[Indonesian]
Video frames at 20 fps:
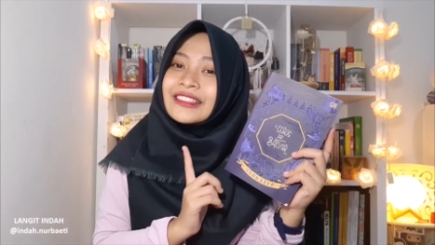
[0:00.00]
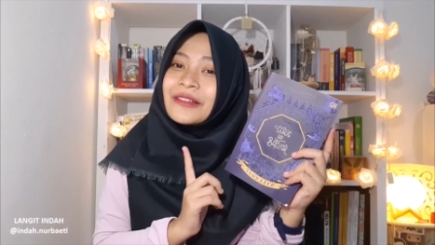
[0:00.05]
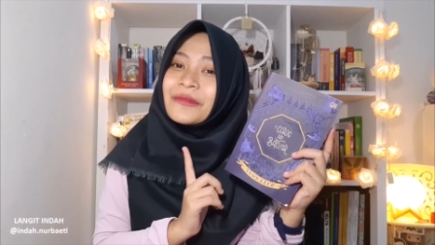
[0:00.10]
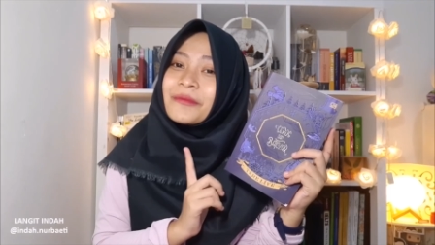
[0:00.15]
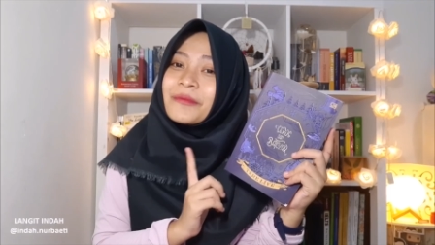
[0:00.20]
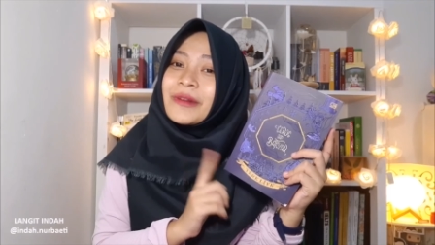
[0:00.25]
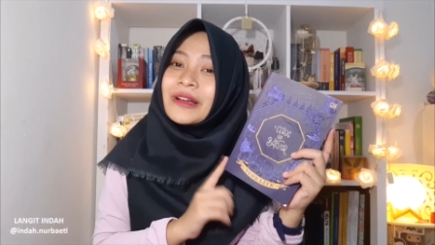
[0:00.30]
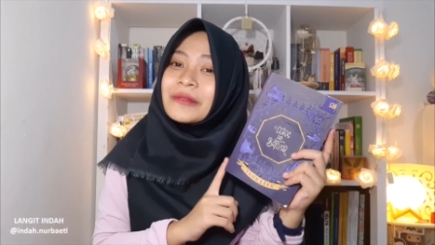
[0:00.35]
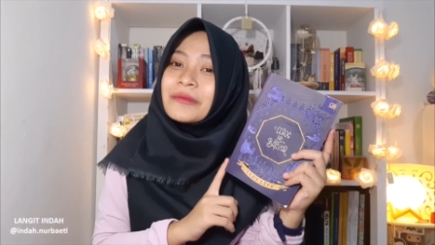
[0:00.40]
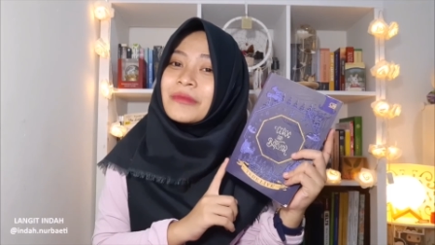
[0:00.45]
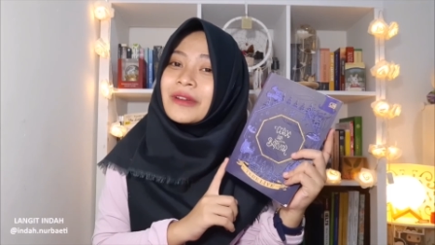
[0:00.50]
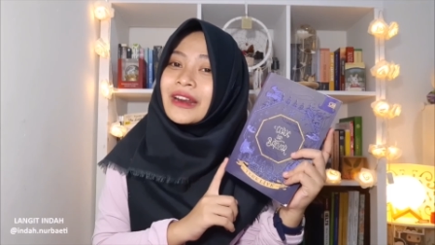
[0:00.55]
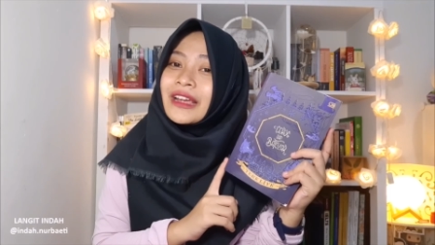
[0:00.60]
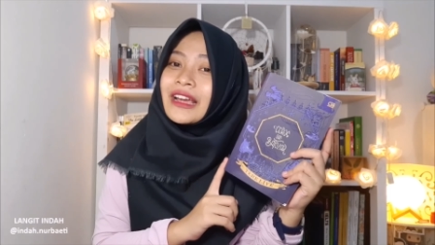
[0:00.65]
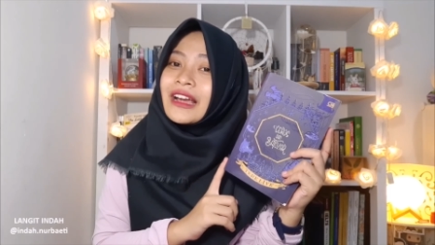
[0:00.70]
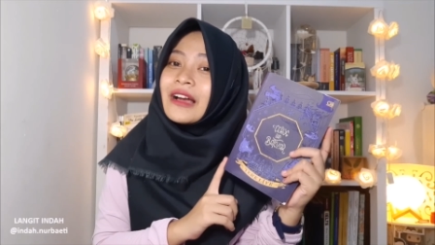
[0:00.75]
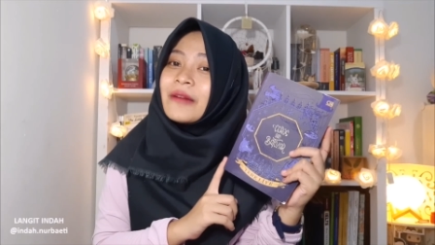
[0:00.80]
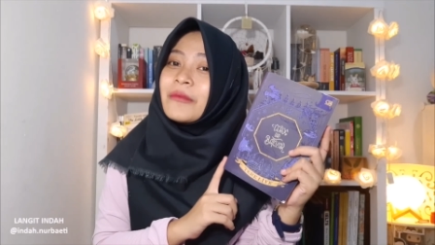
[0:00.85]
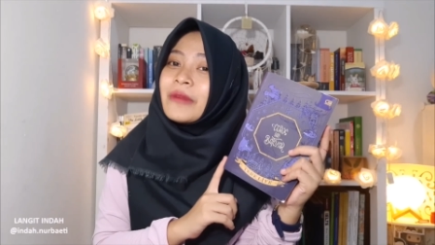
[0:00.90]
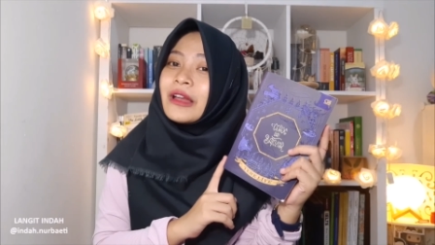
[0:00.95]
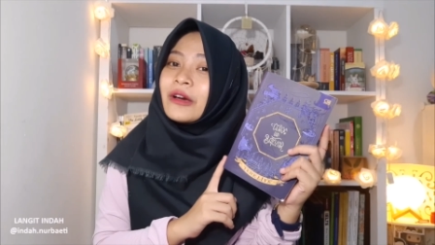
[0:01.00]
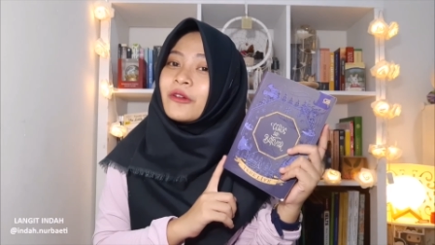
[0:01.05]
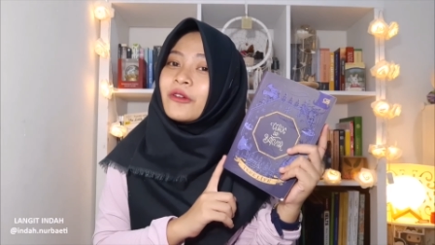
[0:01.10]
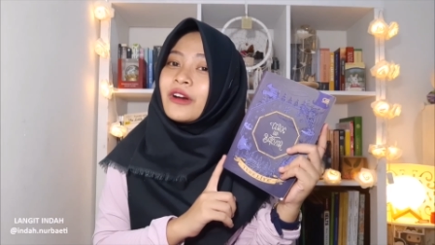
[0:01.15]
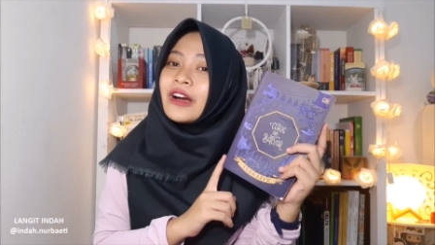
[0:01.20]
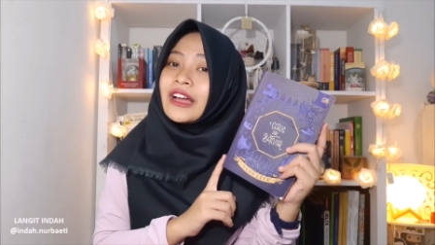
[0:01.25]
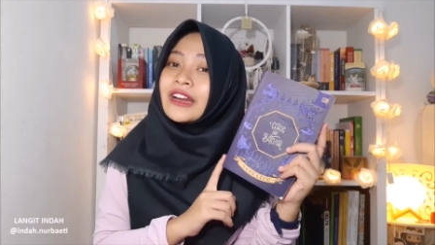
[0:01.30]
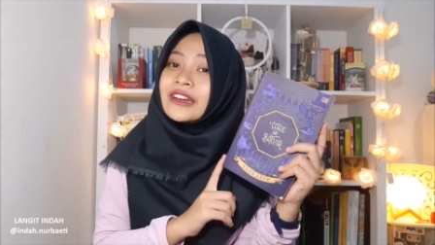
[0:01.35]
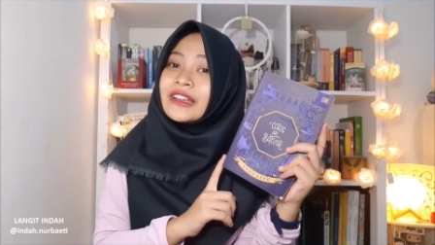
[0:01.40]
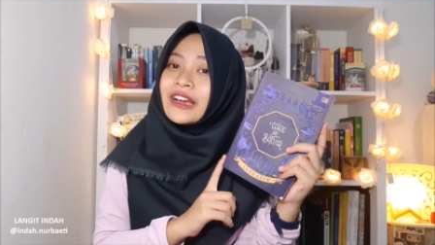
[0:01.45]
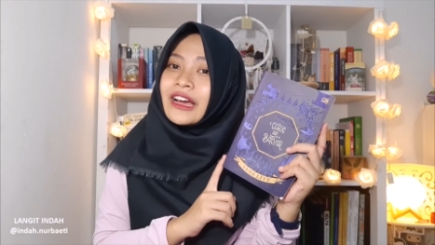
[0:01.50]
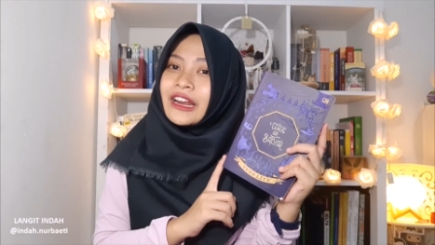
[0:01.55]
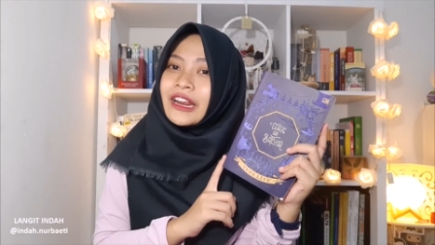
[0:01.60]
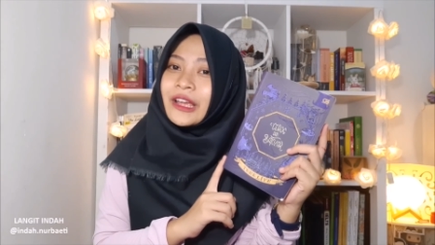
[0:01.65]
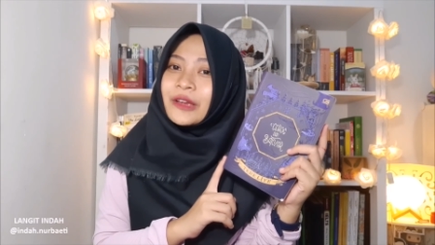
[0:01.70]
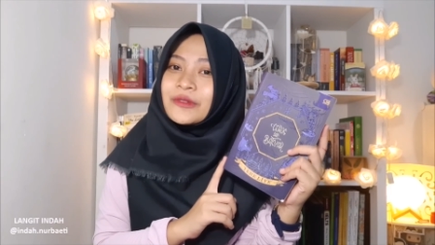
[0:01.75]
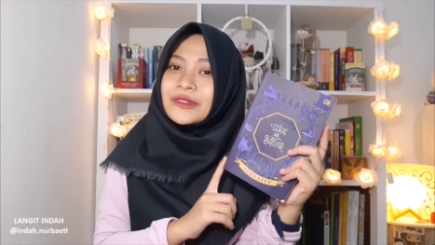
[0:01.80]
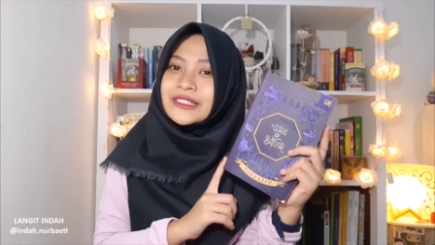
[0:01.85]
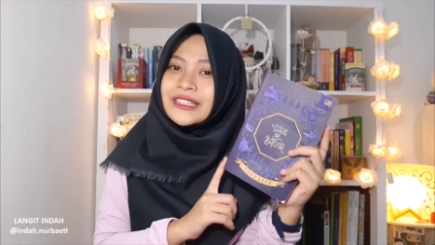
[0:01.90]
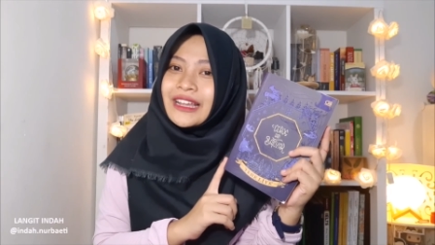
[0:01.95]
tempat mereka melakukan
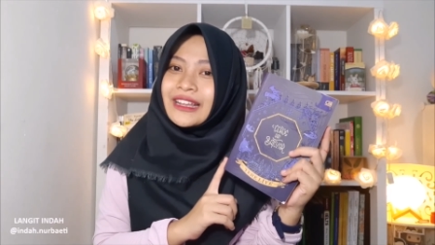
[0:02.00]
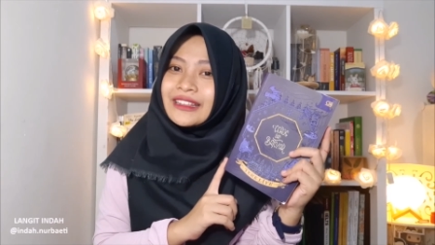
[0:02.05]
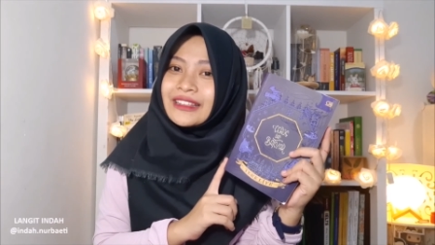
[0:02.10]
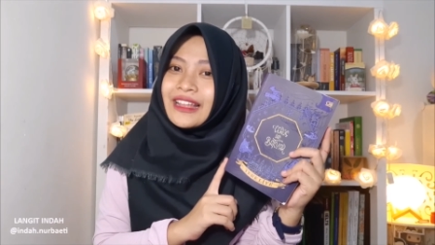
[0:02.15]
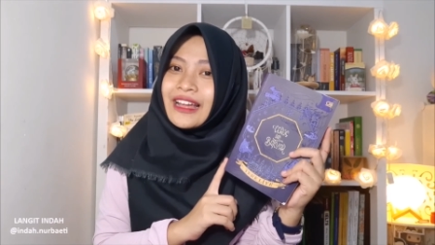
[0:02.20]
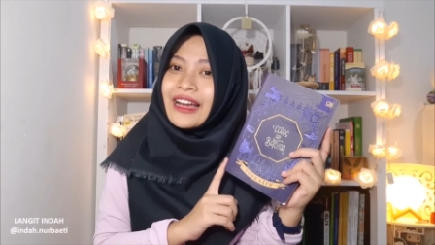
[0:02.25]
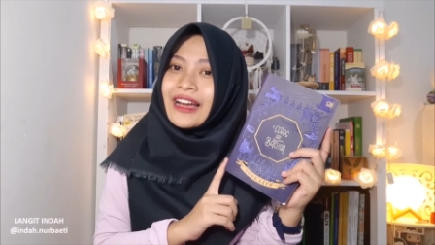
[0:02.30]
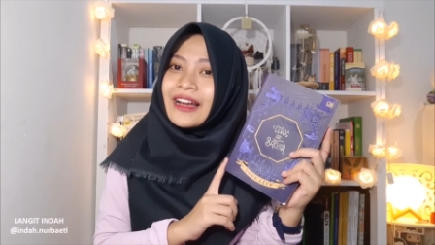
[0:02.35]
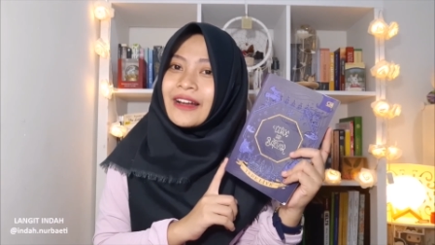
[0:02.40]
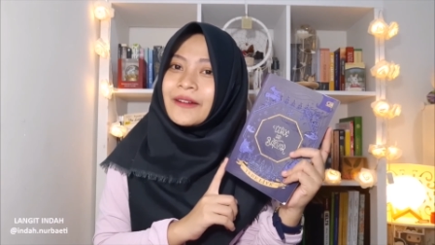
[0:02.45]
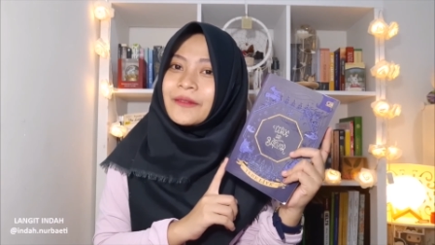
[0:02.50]
karya wisata.